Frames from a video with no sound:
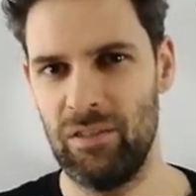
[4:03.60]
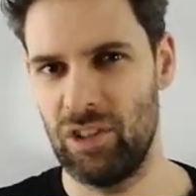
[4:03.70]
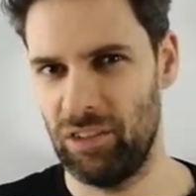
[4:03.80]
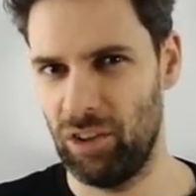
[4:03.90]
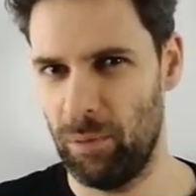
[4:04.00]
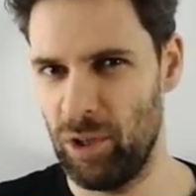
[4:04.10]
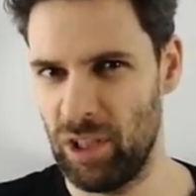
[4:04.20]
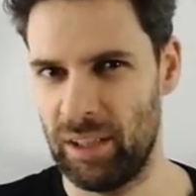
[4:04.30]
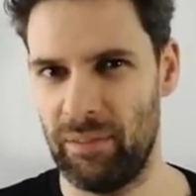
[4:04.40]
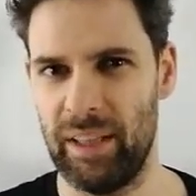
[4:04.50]
Già si comincia
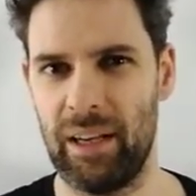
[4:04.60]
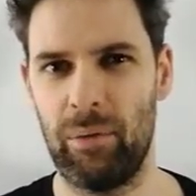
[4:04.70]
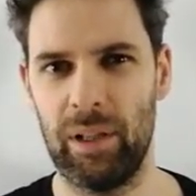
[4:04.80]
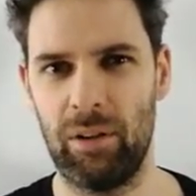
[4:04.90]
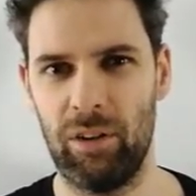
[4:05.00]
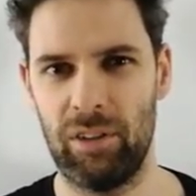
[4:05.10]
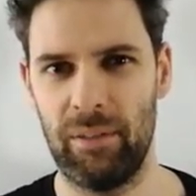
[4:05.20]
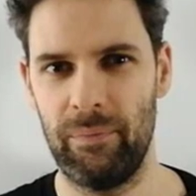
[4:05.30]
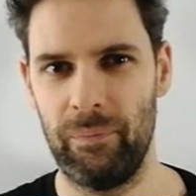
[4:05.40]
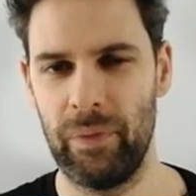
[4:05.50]
a intravedere qualcosa.
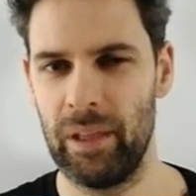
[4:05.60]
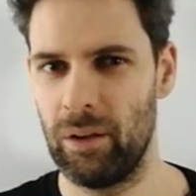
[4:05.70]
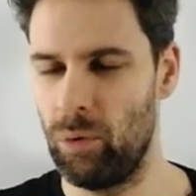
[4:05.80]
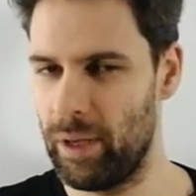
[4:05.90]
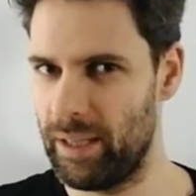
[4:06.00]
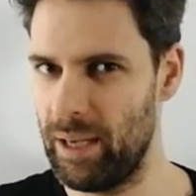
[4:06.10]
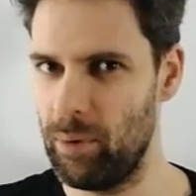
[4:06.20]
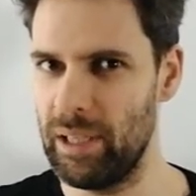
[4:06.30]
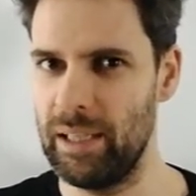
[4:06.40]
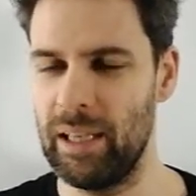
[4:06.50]

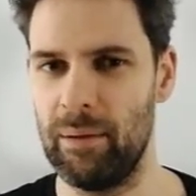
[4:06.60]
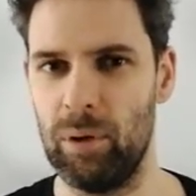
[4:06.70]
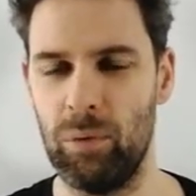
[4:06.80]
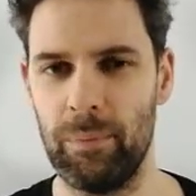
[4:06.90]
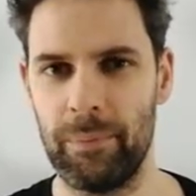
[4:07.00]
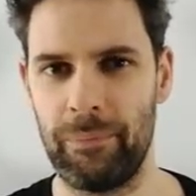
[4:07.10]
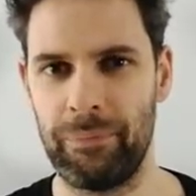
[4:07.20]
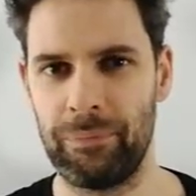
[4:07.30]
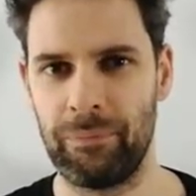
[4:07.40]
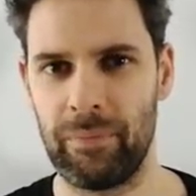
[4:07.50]
Guardiamo le linee blu.
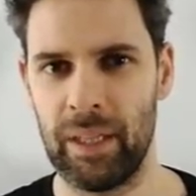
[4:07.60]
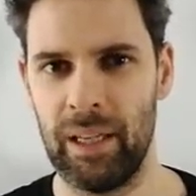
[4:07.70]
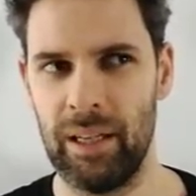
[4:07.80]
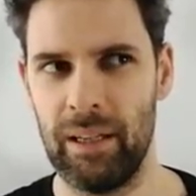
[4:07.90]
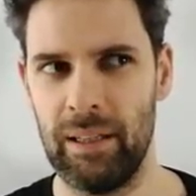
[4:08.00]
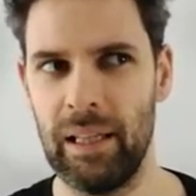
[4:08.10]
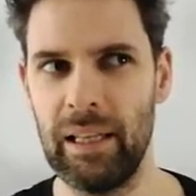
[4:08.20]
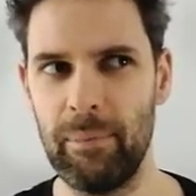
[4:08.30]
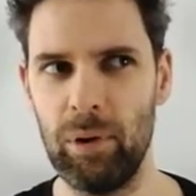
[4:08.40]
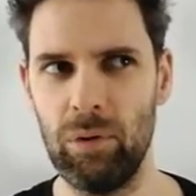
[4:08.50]
Le
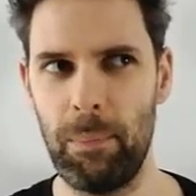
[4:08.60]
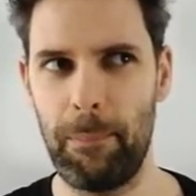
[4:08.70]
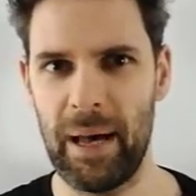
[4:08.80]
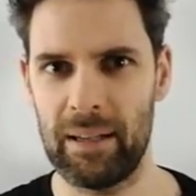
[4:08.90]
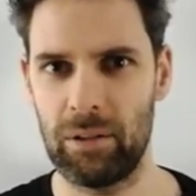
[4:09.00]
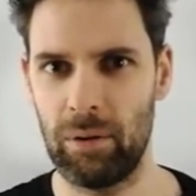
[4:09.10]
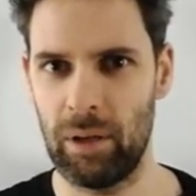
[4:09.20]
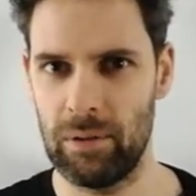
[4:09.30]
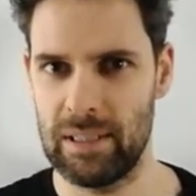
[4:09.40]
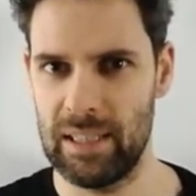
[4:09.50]
linee blu partono
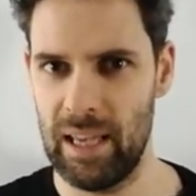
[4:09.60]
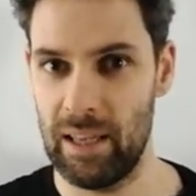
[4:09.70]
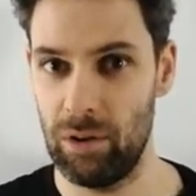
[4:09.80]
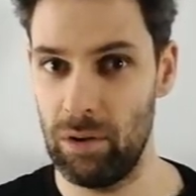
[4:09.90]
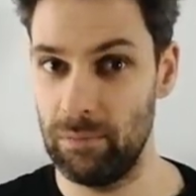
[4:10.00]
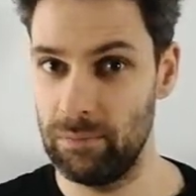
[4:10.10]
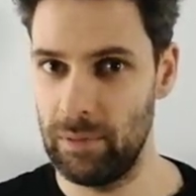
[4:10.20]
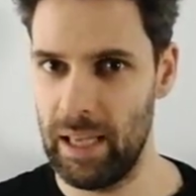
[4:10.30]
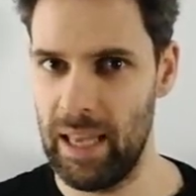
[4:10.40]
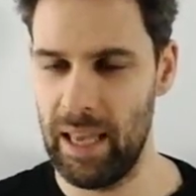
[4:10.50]
dallo 0
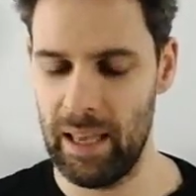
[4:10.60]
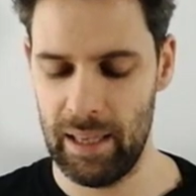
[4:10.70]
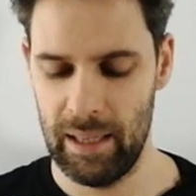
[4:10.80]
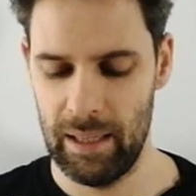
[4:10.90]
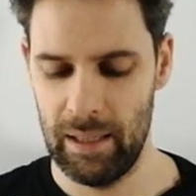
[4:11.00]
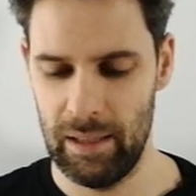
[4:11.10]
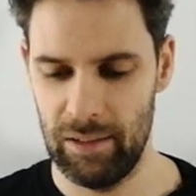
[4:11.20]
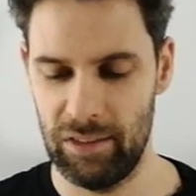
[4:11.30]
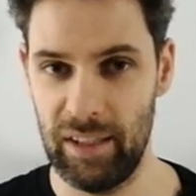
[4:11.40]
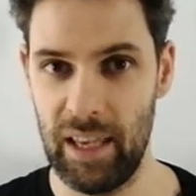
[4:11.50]
e
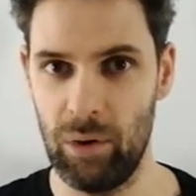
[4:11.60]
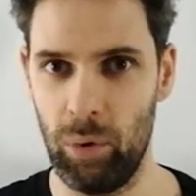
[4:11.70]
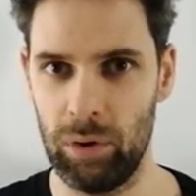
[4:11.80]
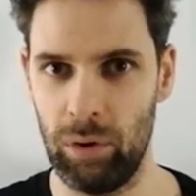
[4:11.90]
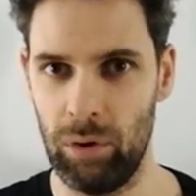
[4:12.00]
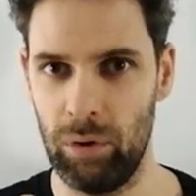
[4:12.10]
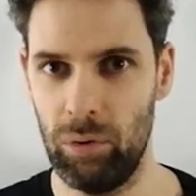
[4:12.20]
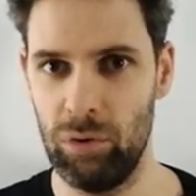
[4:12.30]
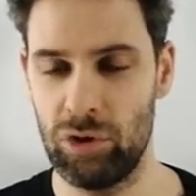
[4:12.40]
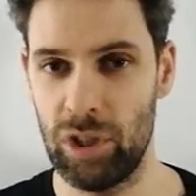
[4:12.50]
seguono
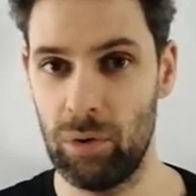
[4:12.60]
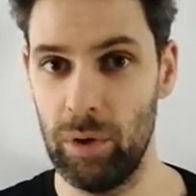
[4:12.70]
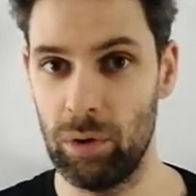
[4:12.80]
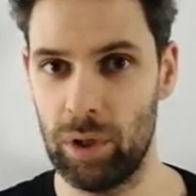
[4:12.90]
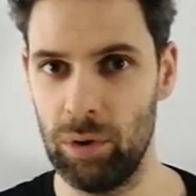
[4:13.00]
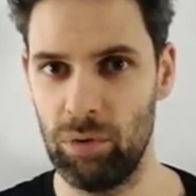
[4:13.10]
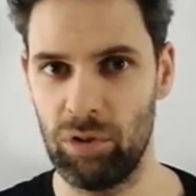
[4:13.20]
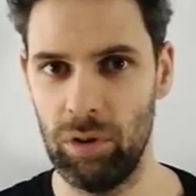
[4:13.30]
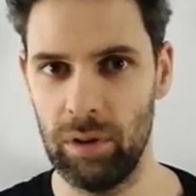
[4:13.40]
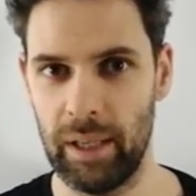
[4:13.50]
un circuito
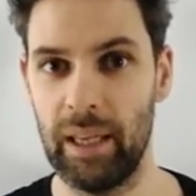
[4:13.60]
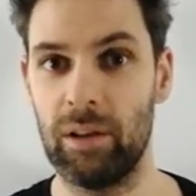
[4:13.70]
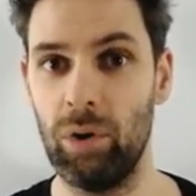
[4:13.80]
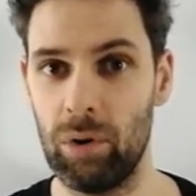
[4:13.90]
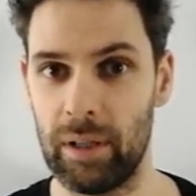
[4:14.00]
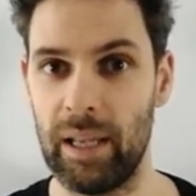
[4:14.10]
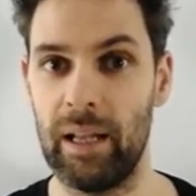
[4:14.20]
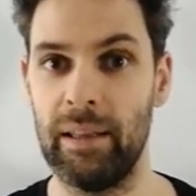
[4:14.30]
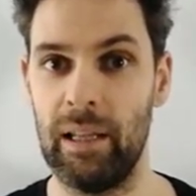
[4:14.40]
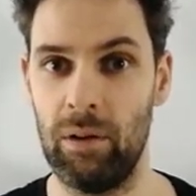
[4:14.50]
chiuso che
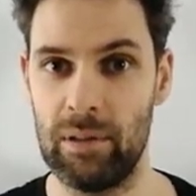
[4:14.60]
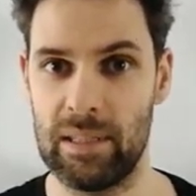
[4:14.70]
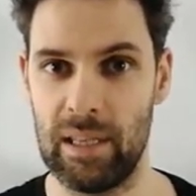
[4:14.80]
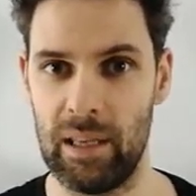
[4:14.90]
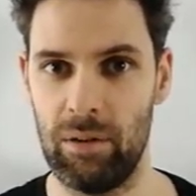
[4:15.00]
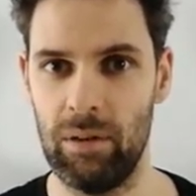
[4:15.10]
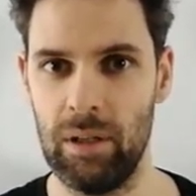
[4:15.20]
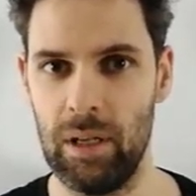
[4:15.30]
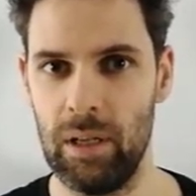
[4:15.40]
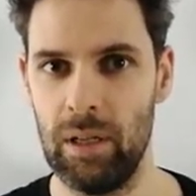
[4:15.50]
torna nello 0
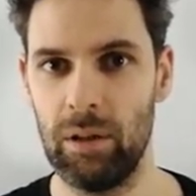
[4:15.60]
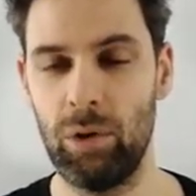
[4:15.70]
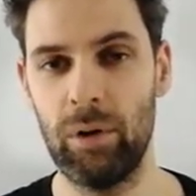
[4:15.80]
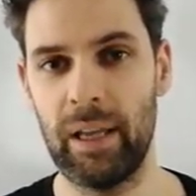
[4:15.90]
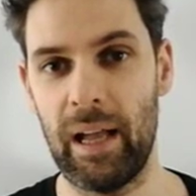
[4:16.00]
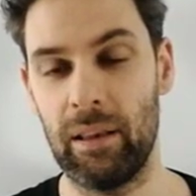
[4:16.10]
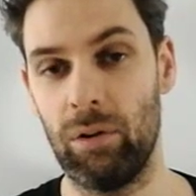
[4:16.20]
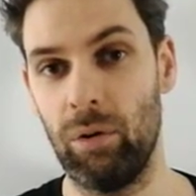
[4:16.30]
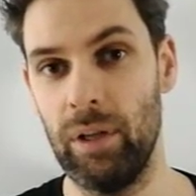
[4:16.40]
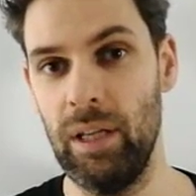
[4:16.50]

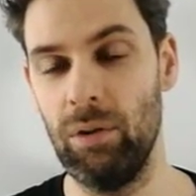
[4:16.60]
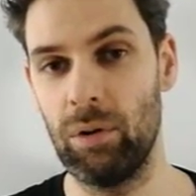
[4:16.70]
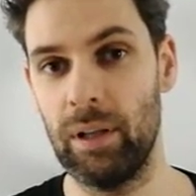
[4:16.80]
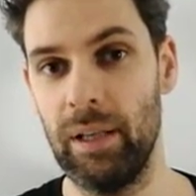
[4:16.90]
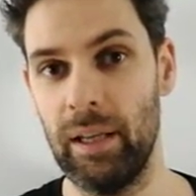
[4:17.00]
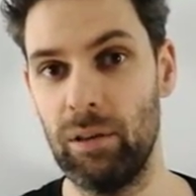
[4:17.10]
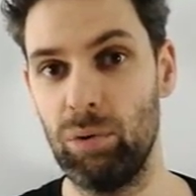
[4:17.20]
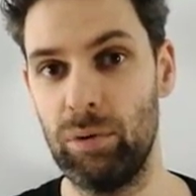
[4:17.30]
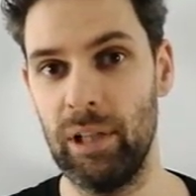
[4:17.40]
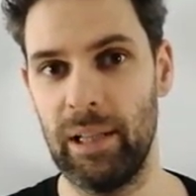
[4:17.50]
toccando in ordine
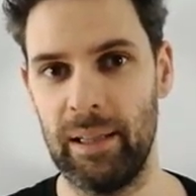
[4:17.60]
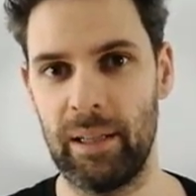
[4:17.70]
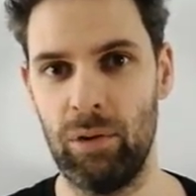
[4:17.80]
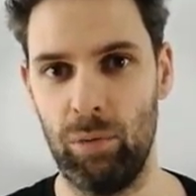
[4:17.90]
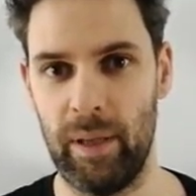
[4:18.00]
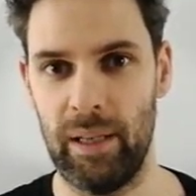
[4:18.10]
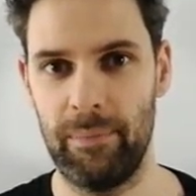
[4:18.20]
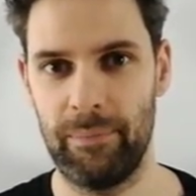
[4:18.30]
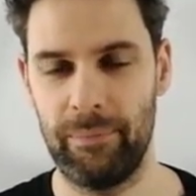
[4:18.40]
tutti gli altri numeri